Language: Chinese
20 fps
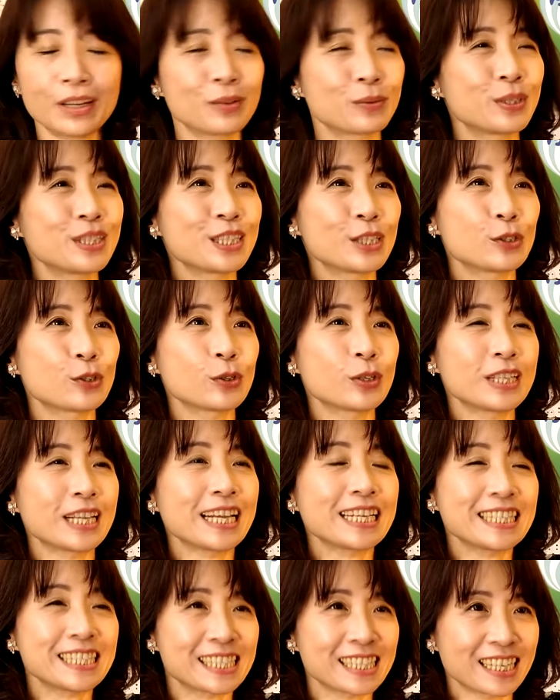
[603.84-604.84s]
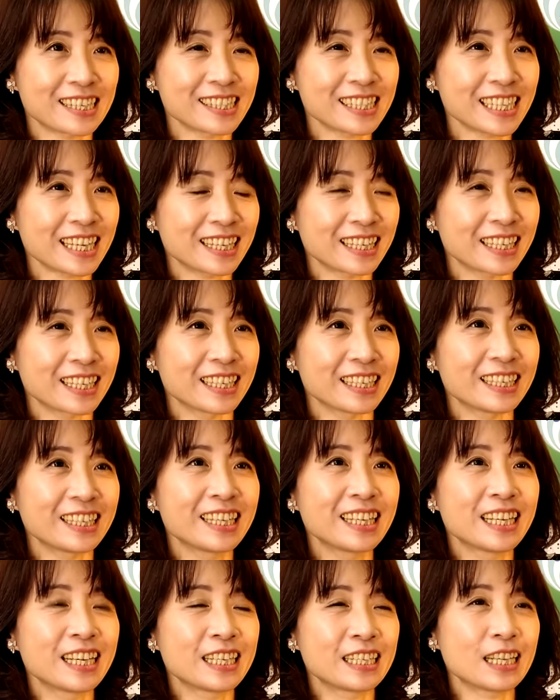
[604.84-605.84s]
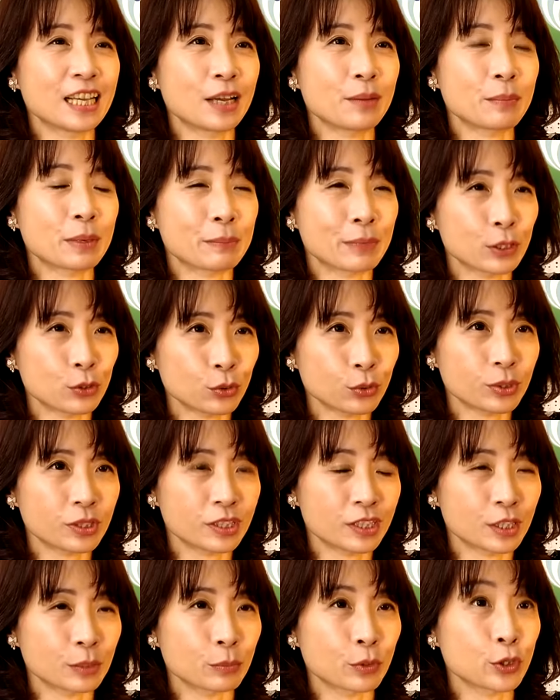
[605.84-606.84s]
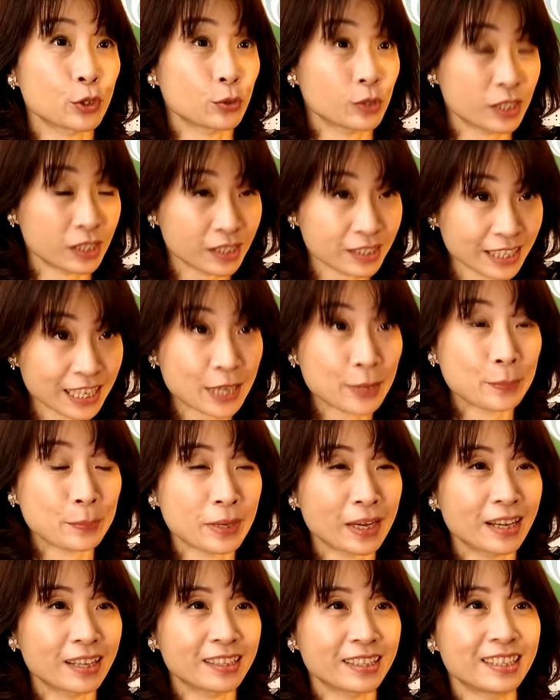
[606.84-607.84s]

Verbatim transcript: 会，我只说：“那你想想嘞。”那妈妈做的什么有这样吗？